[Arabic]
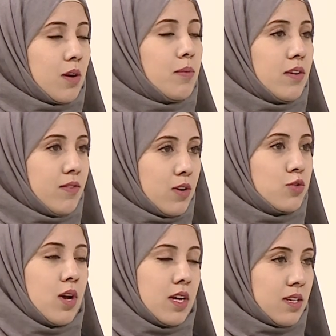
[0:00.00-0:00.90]
قبل الفيروس
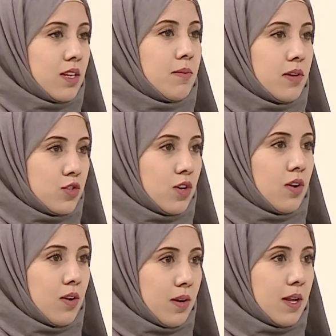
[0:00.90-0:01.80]
واحسن كمان ان شاء
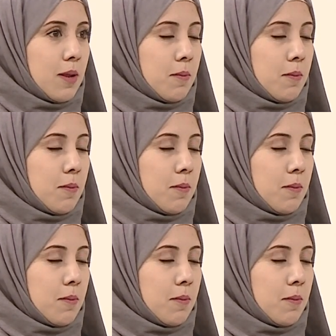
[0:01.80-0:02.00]
الله تماما